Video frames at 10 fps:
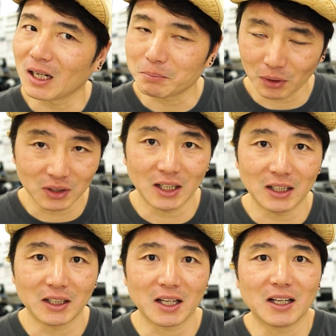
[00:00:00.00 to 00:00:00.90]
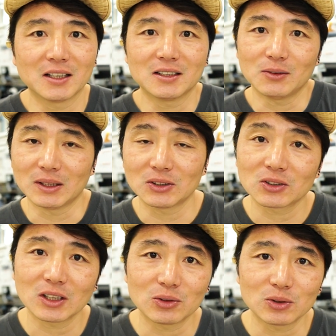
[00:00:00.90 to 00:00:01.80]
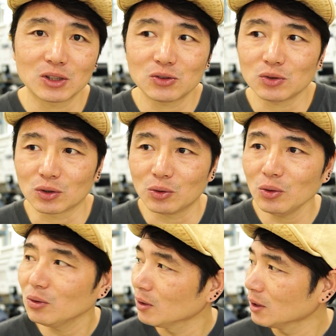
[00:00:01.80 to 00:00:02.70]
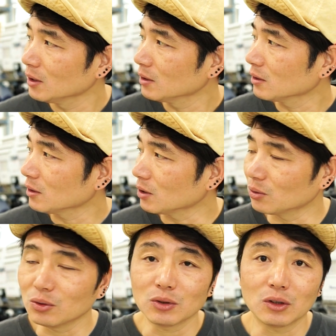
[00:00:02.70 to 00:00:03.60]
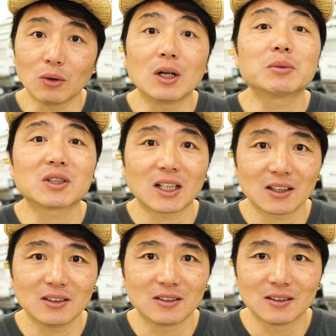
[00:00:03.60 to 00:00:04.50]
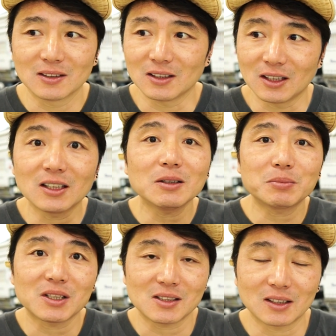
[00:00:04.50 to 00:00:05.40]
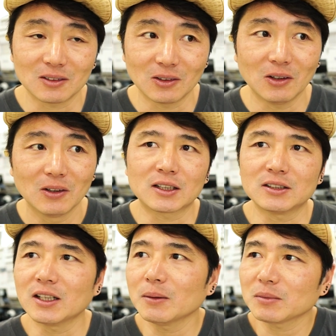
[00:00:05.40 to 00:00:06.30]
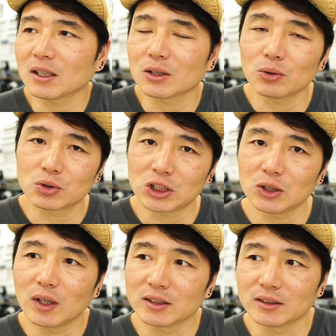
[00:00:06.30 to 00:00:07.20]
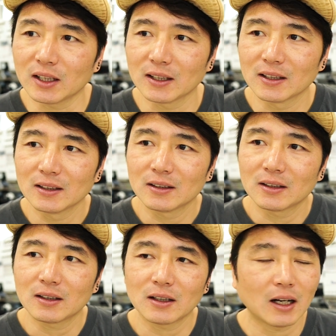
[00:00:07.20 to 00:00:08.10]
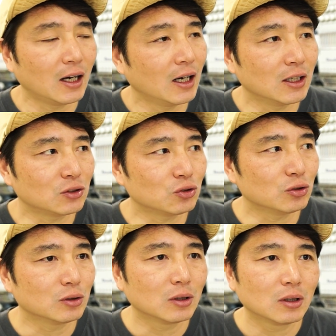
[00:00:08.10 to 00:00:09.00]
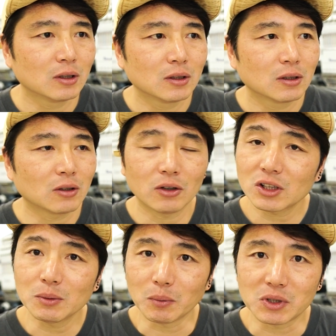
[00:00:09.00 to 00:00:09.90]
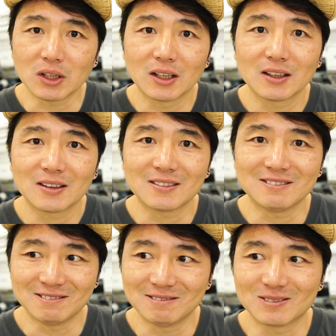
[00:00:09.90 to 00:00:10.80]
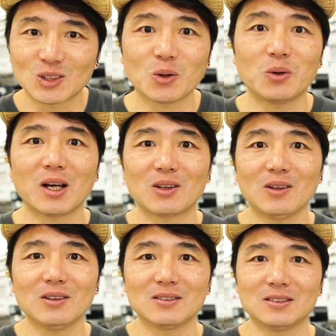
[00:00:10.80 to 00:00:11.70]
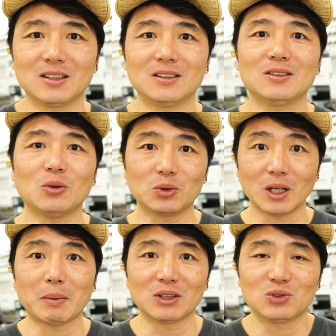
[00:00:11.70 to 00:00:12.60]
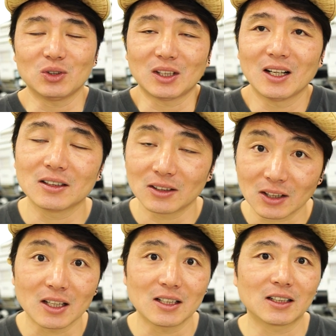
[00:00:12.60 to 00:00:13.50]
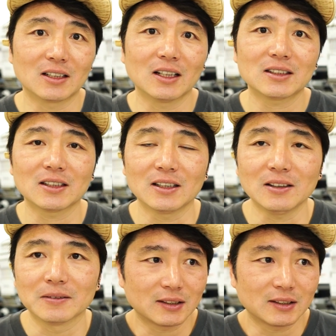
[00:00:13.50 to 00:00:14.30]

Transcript: 편안하게 이 완성자수를 칠 수 있고 그리고 원래부터 잘하던 이 히트 프레스 같은 거 그 다음 단계로 진화하는데 아주 꺼리낌 없이 음, 성공해서 이제는 오달 받을 수 있다 이렇게 이야기를 하잖아요